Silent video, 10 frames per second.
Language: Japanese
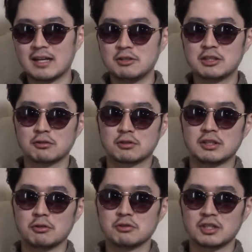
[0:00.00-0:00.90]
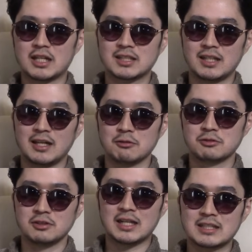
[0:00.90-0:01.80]
あのいい年こいてよんじゅうはっさいだからよ
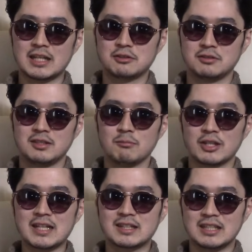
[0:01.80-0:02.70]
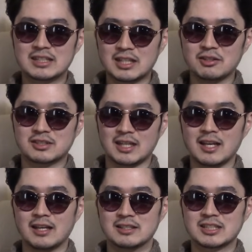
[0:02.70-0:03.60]
んじゅさいにもなって言ってるっ
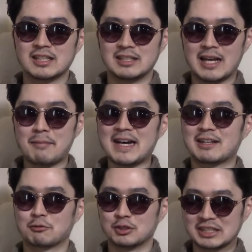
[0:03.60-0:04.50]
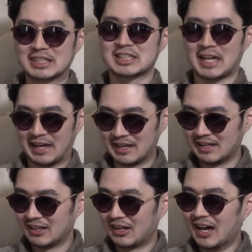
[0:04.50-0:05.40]
て時点でやばいことに気づけ
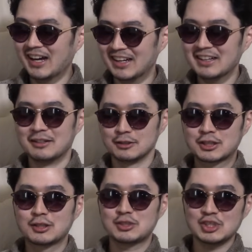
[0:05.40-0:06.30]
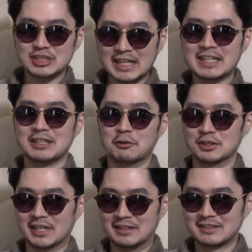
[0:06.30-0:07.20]
普通じゃないんだよ
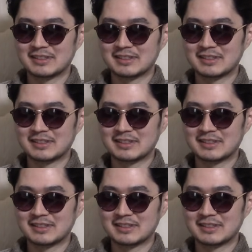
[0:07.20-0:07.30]
こいつは。